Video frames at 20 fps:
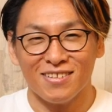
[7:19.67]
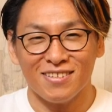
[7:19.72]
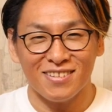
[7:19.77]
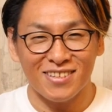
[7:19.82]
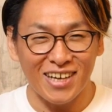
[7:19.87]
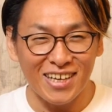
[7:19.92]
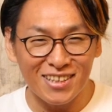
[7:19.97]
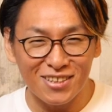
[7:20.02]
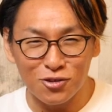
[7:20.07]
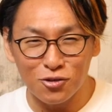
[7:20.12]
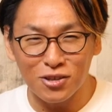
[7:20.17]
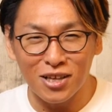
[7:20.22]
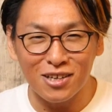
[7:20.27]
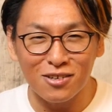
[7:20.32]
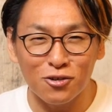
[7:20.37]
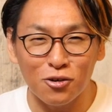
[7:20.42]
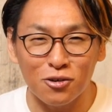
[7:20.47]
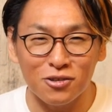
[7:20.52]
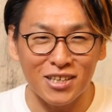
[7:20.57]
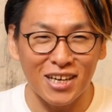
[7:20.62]
なんとな
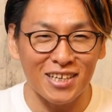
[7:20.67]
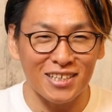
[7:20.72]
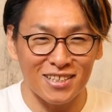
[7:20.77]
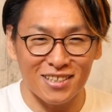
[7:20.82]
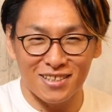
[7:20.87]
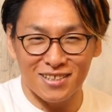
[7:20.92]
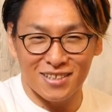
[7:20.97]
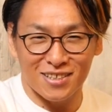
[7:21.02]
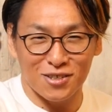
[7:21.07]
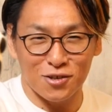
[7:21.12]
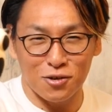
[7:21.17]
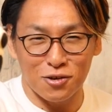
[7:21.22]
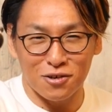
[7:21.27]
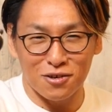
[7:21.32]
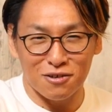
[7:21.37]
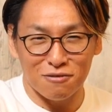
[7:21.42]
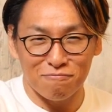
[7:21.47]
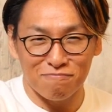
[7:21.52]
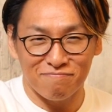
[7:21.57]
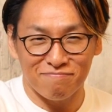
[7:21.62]
くを大事にしよ
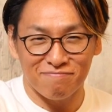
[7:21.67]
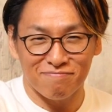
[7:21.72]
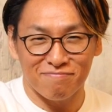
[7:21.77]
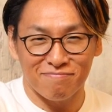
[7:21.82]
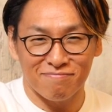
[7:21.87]
う。